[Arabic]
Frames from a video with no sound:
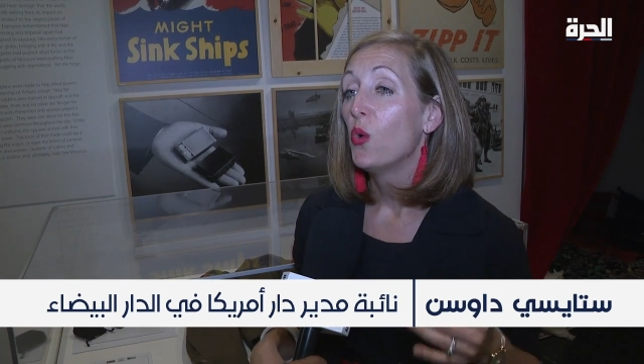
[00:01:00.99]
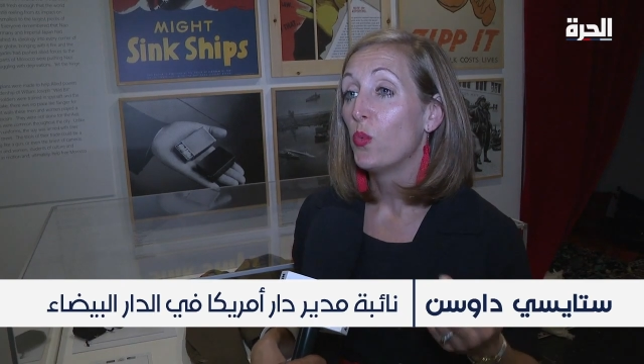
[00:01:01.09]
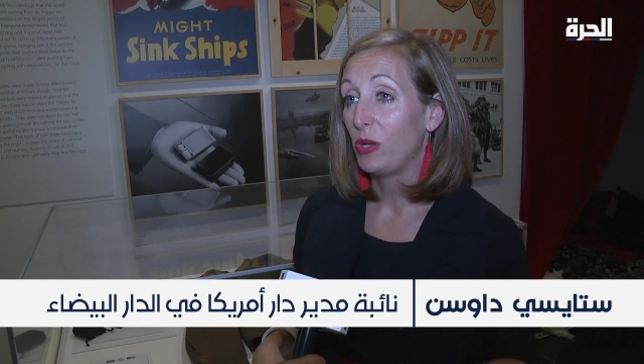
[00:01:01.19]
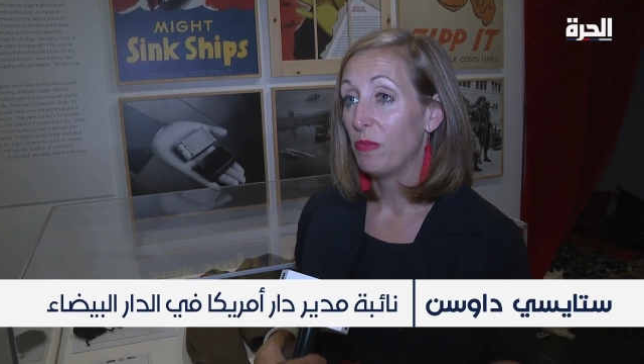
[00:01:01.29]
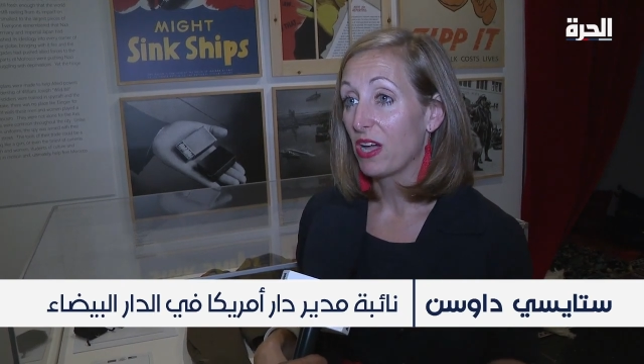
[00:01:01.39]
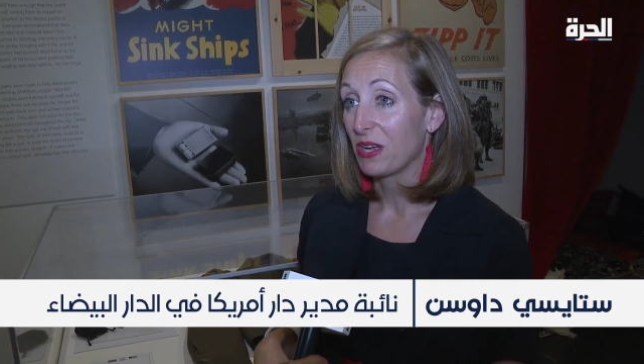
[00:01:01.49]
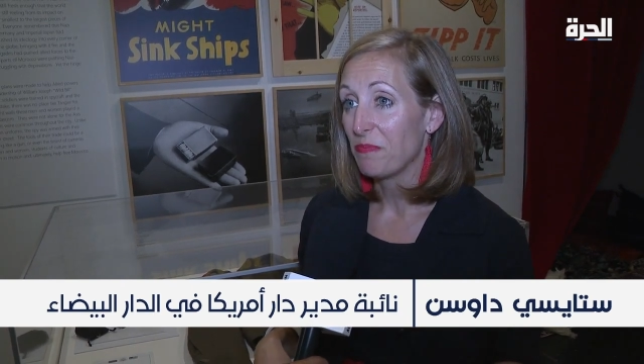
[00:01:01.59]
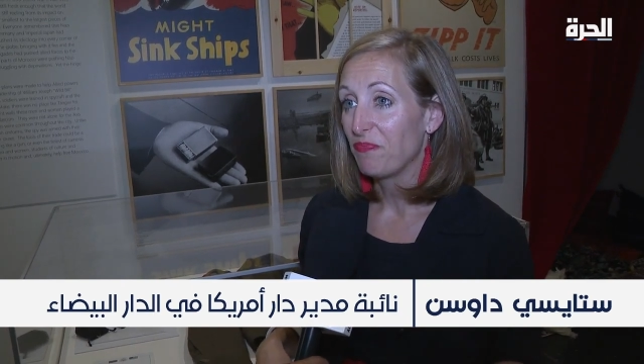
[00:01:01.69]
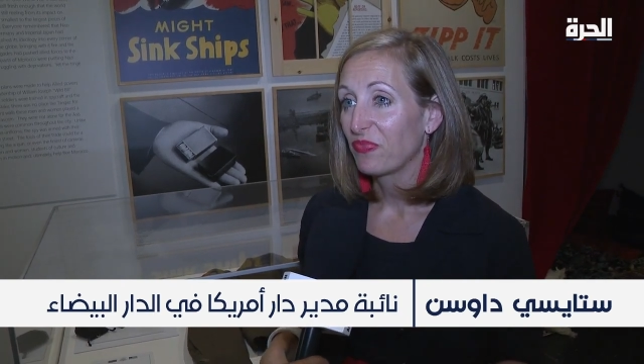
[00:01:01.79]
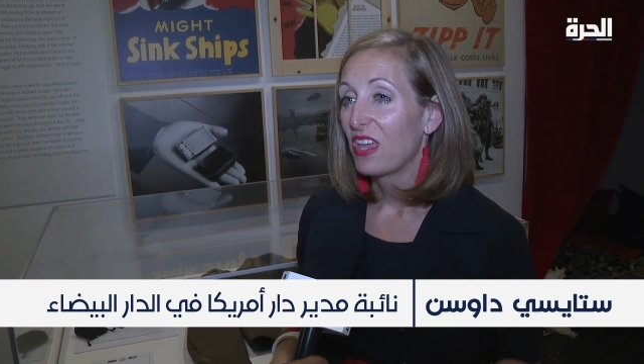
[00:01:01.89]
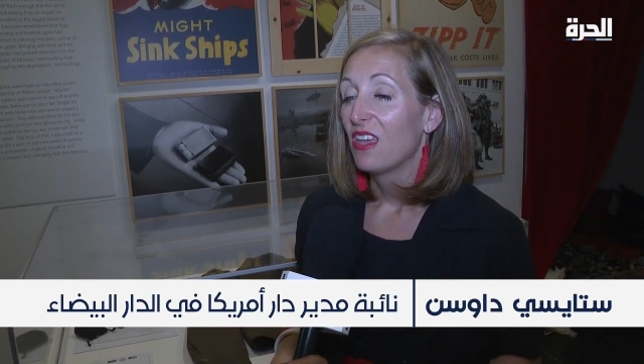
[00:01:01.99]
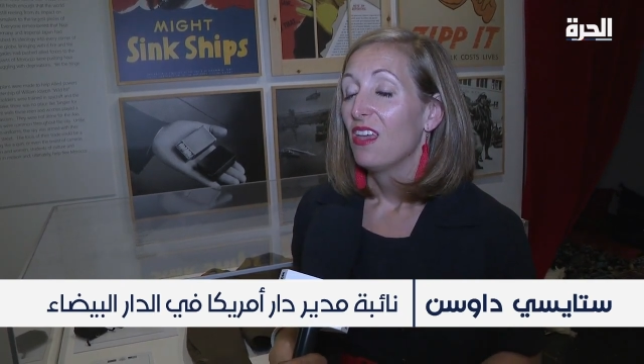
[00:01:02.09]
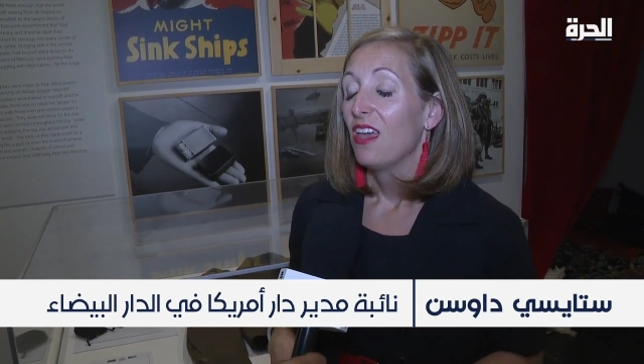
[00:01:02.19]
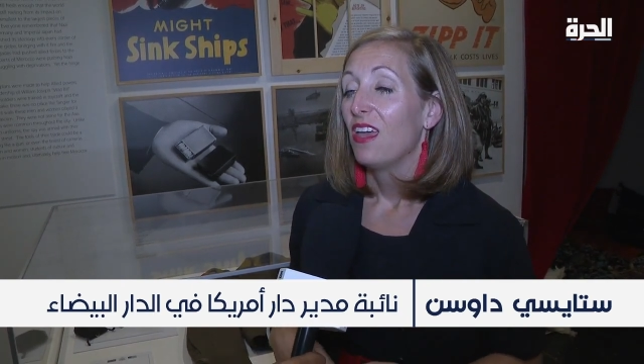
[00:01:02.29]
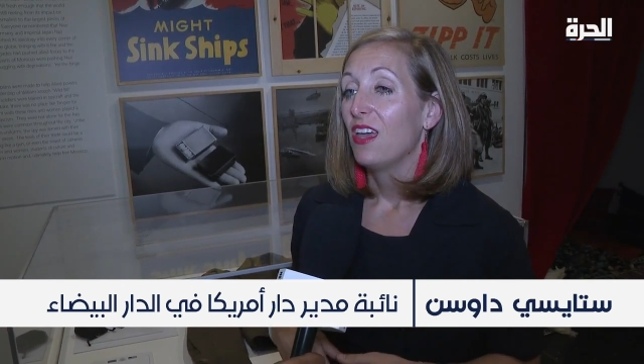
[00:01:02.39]
والمغرب
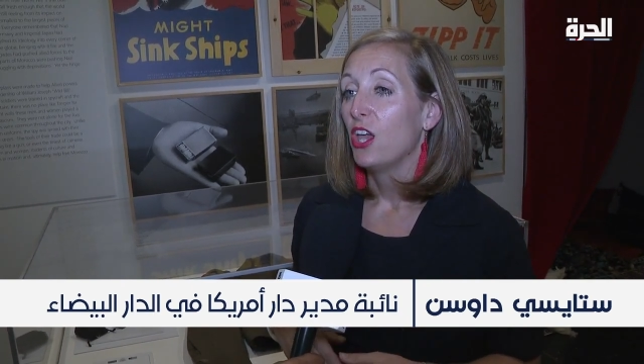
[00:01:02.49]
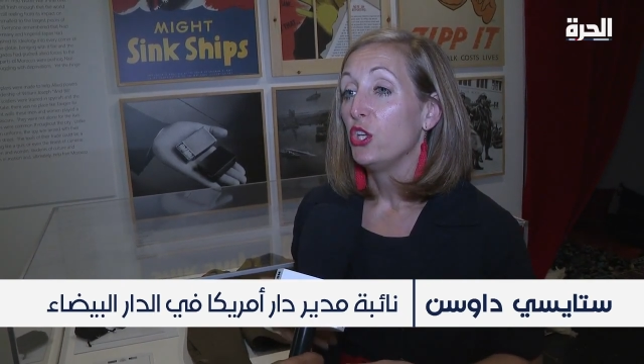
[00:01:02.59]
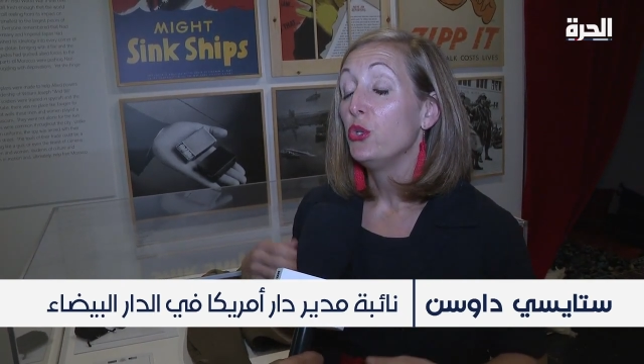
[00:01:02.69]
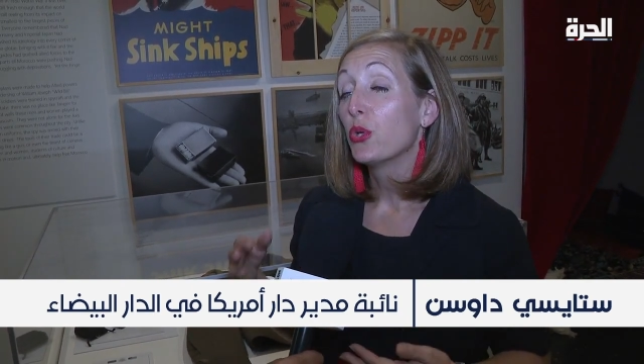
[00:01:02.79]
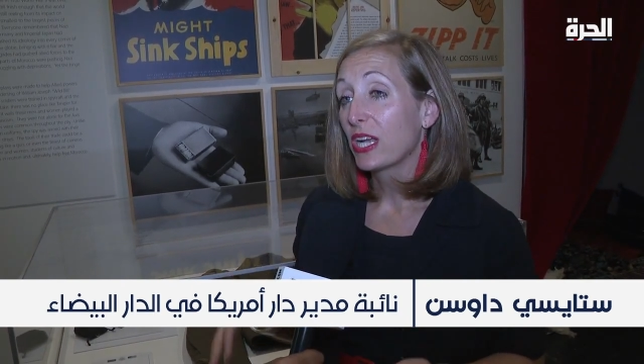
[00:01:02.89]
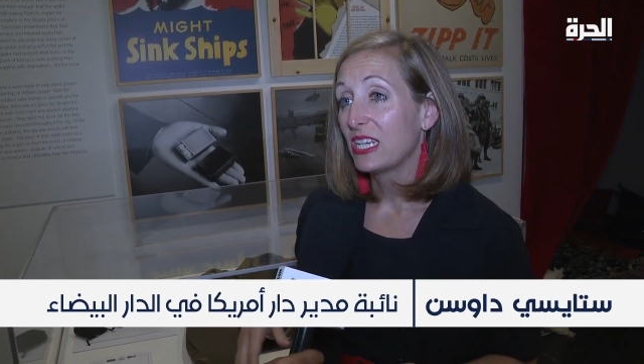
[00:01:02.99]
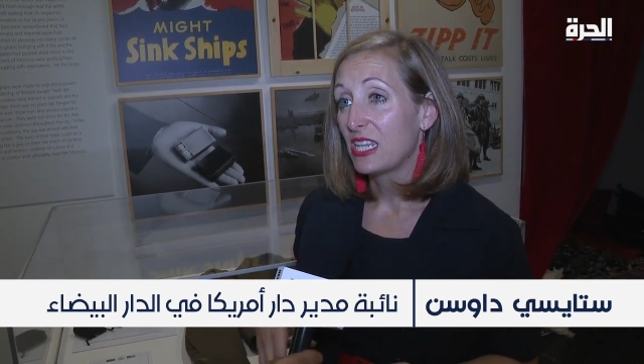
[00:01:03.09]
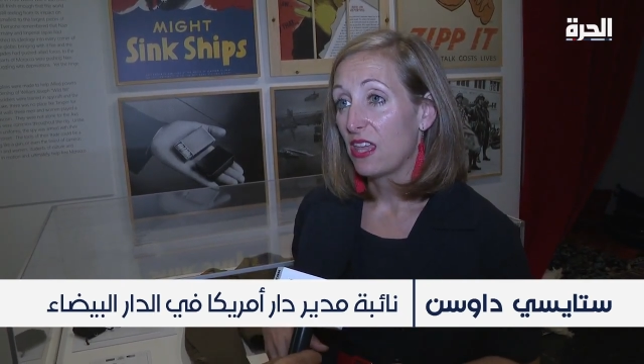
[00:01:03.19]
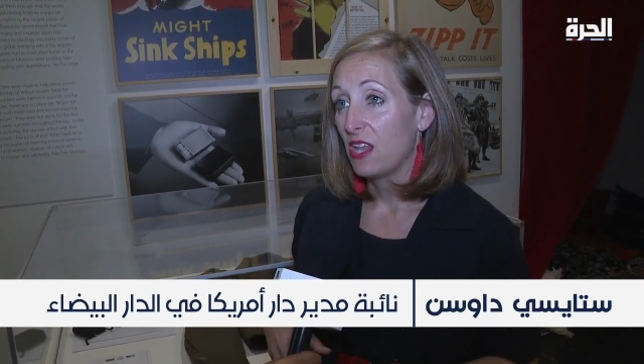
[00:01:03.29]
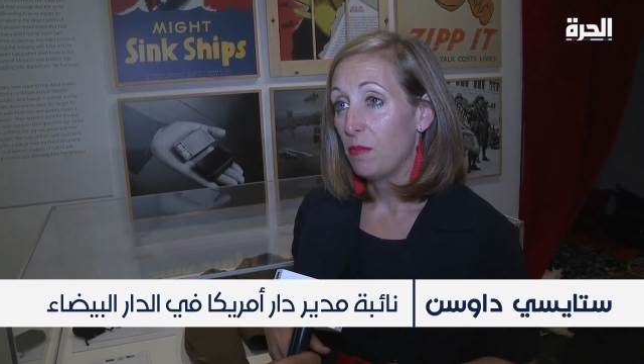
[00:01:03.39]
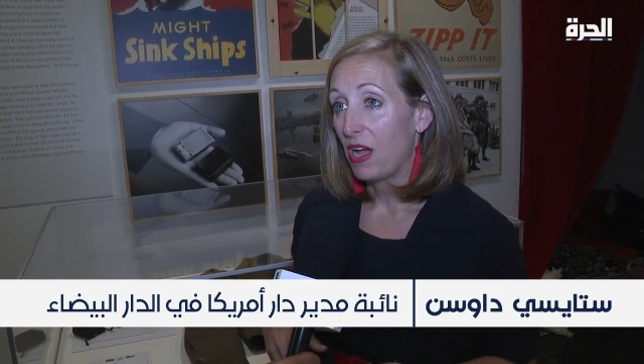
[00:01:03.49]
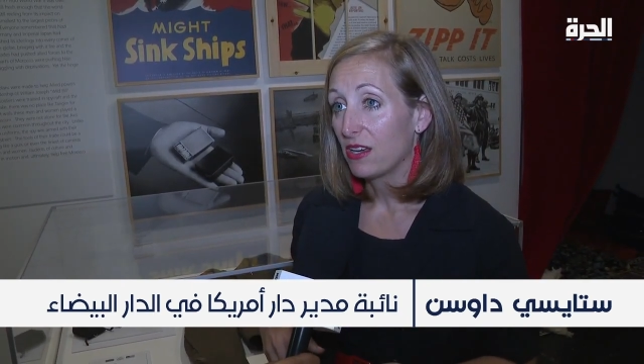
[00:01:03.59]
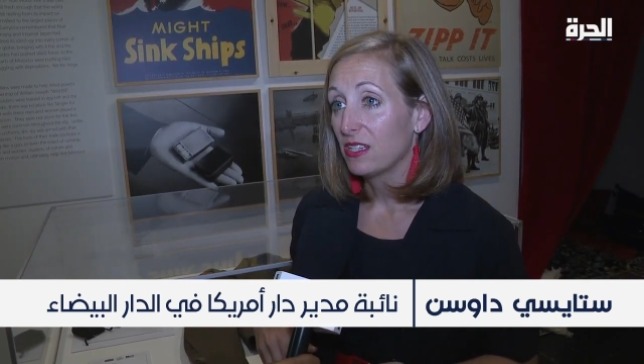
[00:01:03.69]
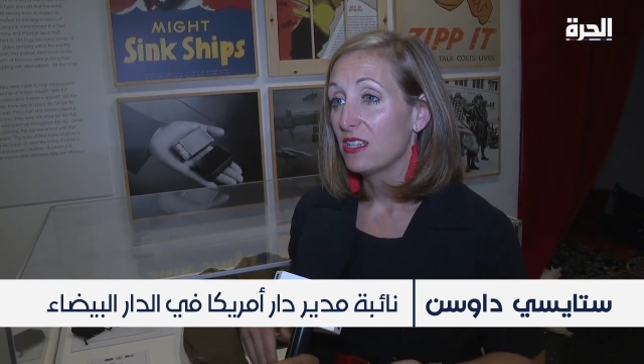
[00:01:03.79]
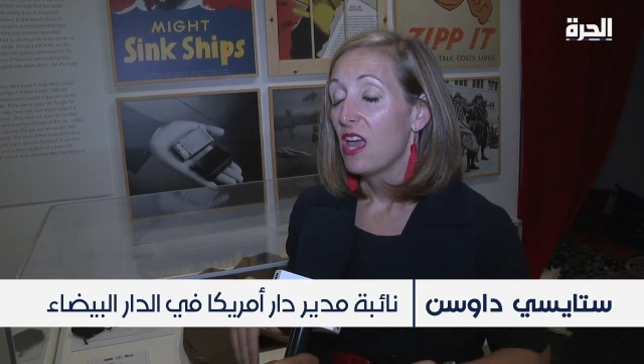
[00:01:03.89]
آه، يركز هذا المعرض